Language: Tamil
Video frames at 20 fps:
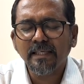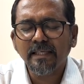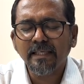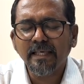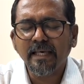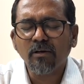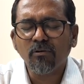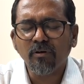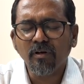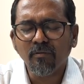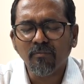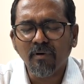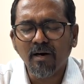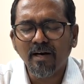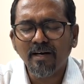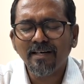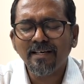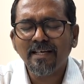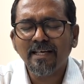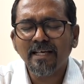எங்களுடைய
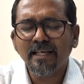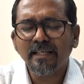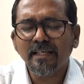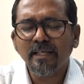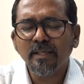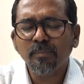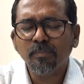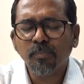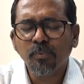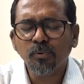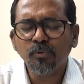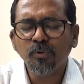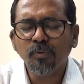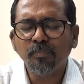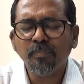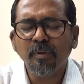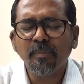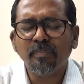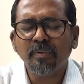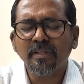வாழ்க்கையை
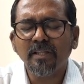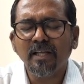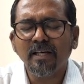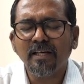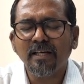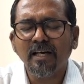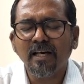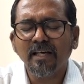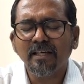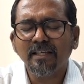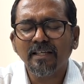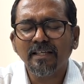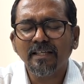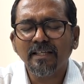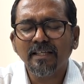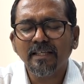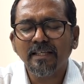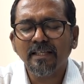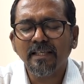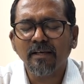புதுப்பிப்பதற்காக
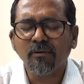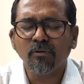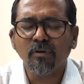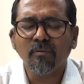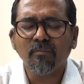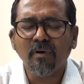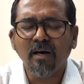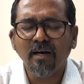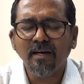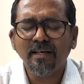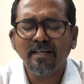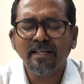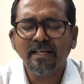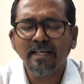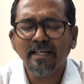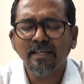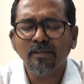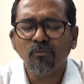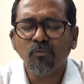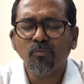எங்களுடைய
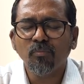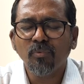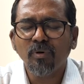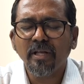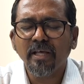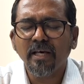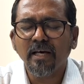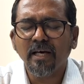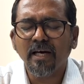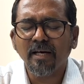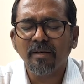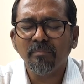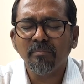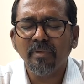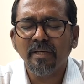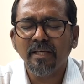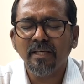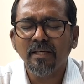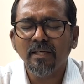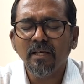வாழ்க்கையில் உம்முடைய
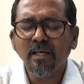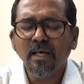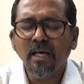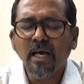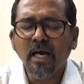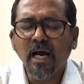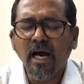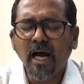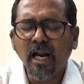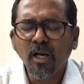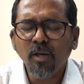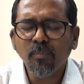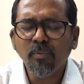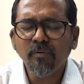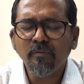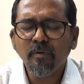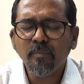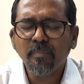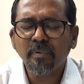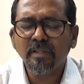அன்பை
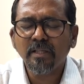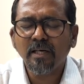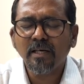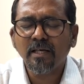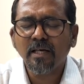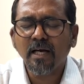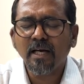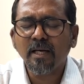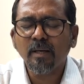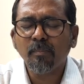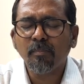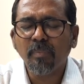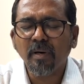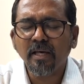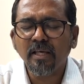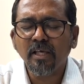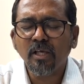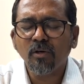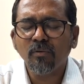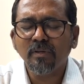அனுபவிப்பதற்காக
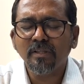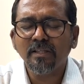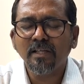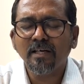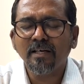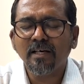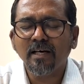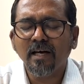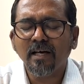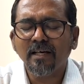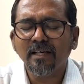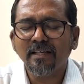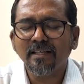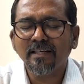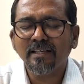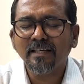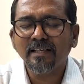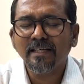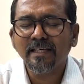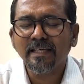பகிர்வதற்காக
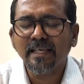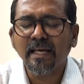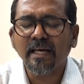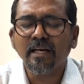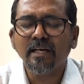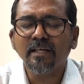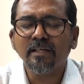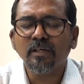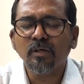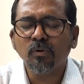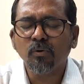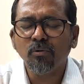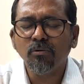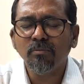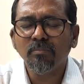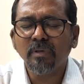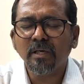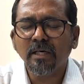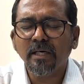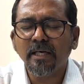எங்களுக்கு
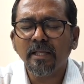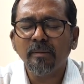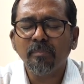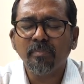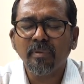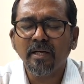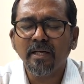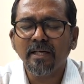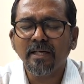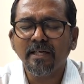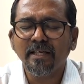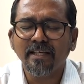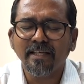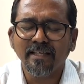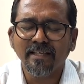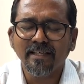குடும்பங்களை பிள்ளைகளை